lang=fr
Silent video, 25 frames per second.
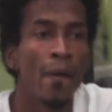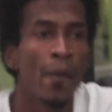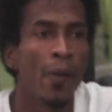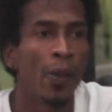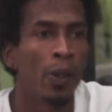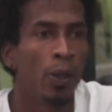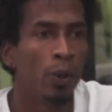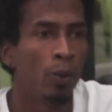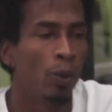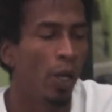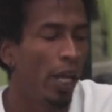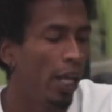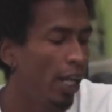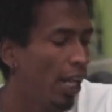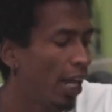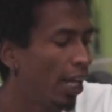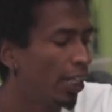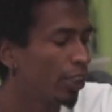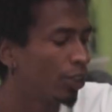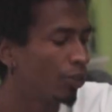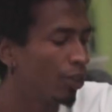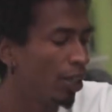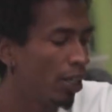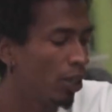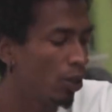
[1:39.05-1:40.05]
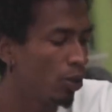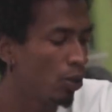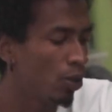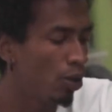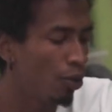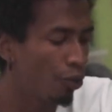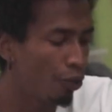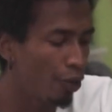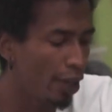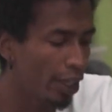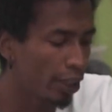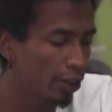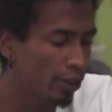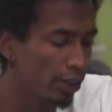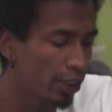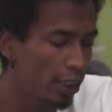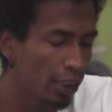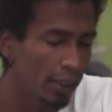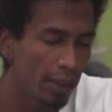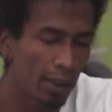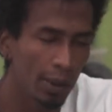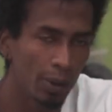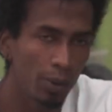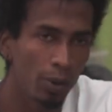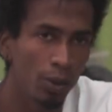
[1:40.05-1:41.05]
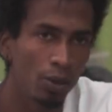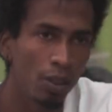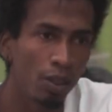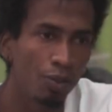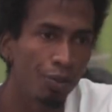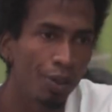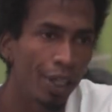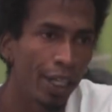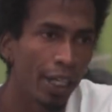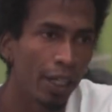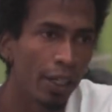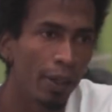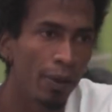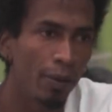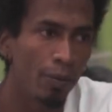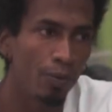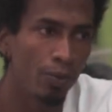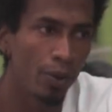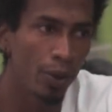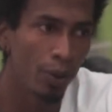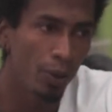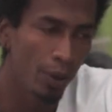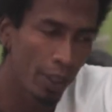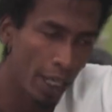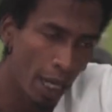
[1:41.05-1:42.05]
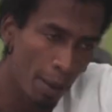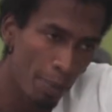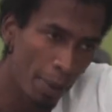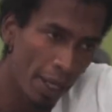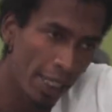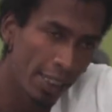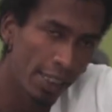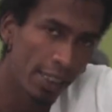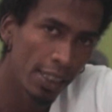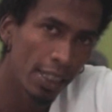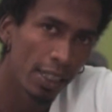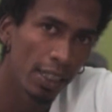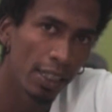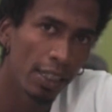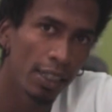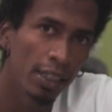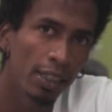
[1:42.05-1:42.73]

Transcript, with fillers: Euh, ouais, là je vais en gros faire une session où je vais faire une répète